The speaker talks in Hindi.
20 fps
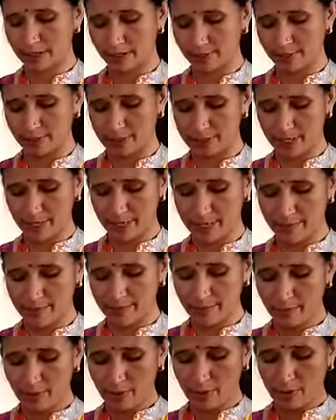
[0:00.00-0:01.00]
की बजाय
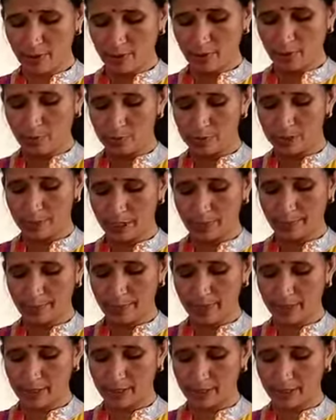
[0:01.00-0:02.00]
उसे
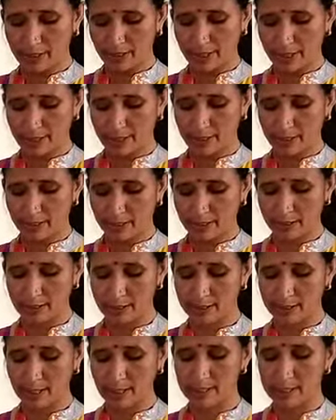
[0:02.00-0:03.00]
बेतरह
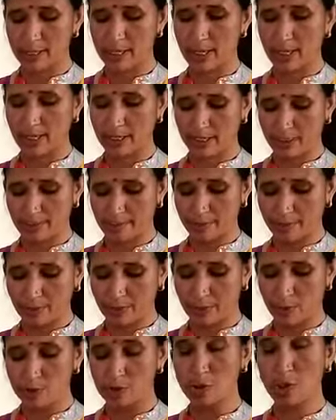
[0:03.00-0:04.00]
कसता चला
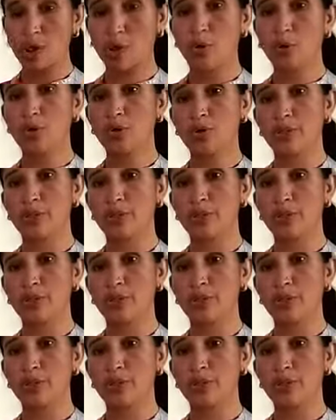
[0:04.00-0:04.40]
गया उसे और